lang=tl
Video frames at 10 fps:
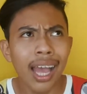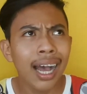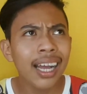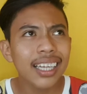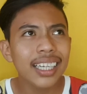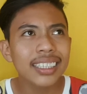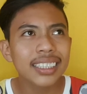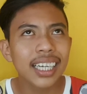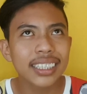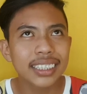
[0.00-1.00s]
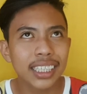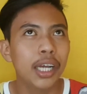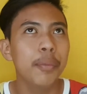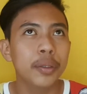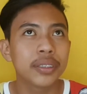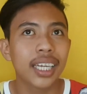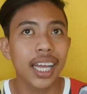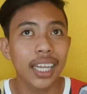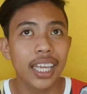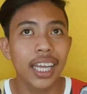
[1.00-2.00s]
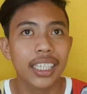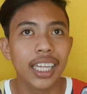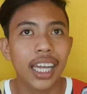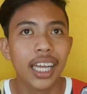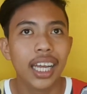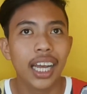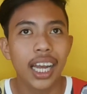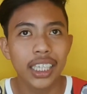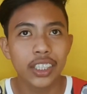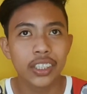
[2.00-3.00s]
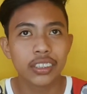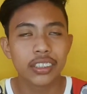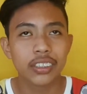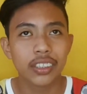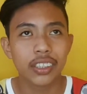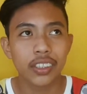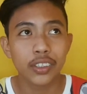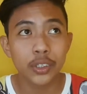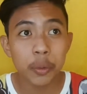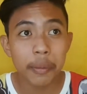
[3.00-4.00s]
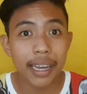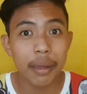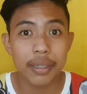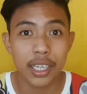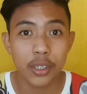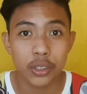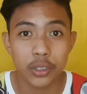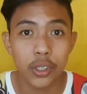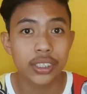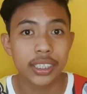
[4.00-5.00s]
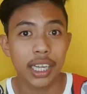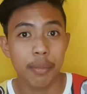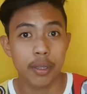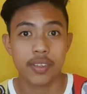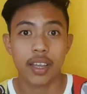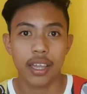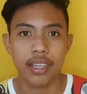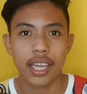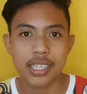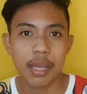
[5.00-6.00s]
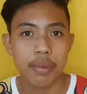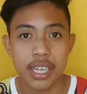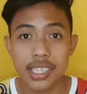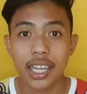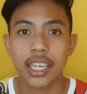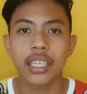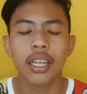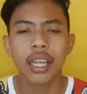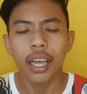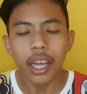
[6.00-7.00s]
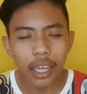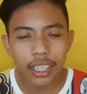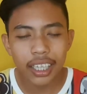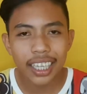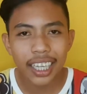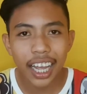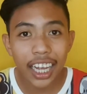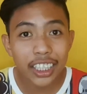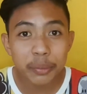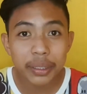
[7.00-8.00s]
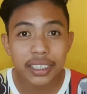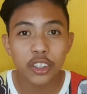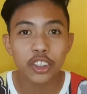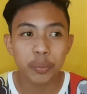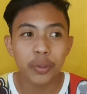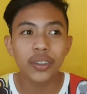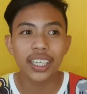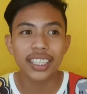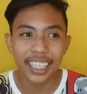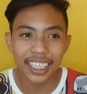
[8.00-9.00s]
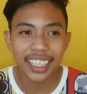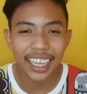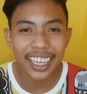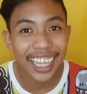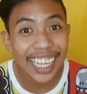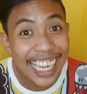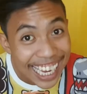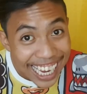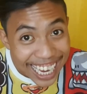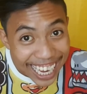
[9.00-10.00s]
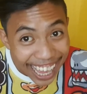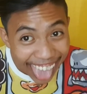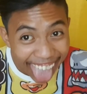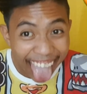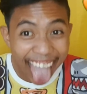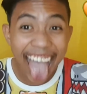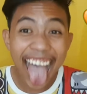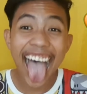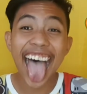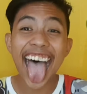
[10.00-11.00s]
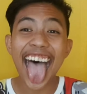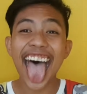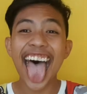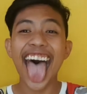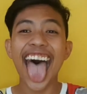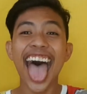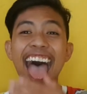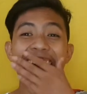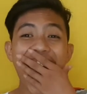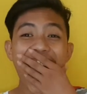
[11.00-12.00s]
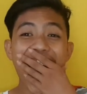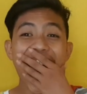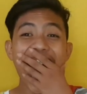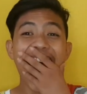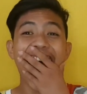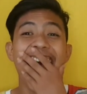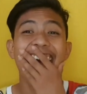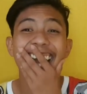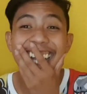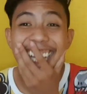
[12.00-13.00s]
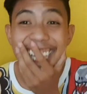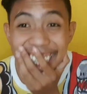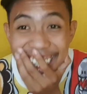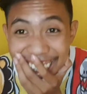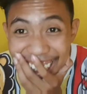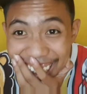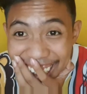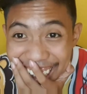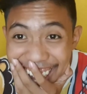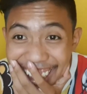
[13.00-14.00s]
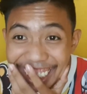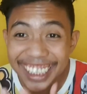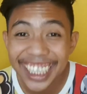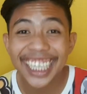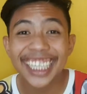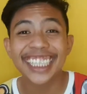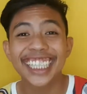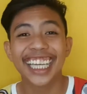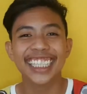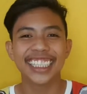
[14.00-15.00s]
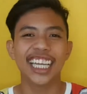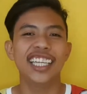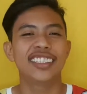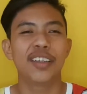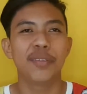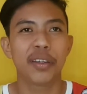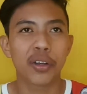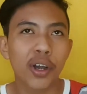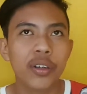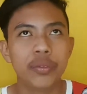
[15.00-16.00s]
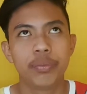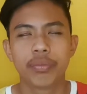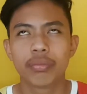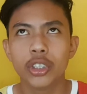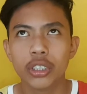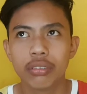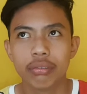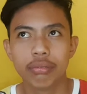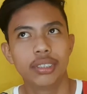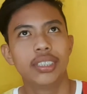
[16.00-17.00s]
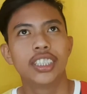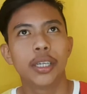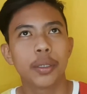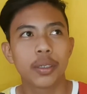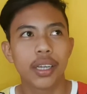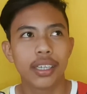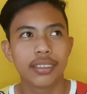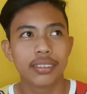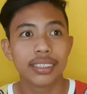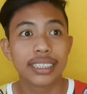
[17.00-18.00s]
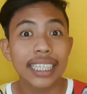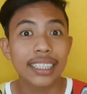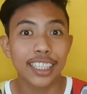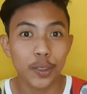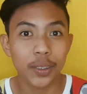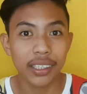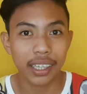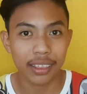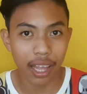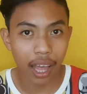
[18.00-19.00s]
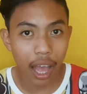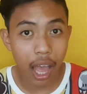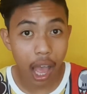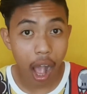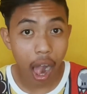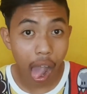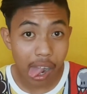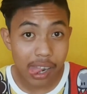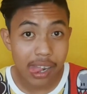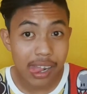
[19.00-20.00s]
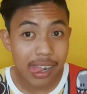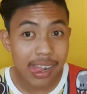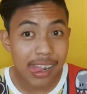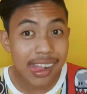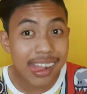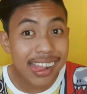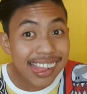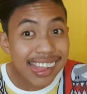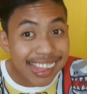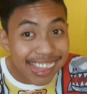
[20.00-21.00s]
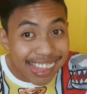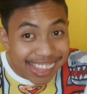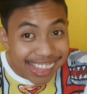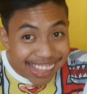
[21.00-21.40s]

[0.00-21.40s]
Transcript: Hanggang sa sinabi ko sa kanya na, ano, so, gusto mo malaman sagot ko, sinabi ko sa kanya. Sabi niya sa akin, ay, ano ba sagot mo? Ganyan, ganyan. Kimi no toriko ni natte shimae wa kitto kono... Ganyan, sabi ko. Sabi ko nga, sinasagot kita. Ano? Ako'y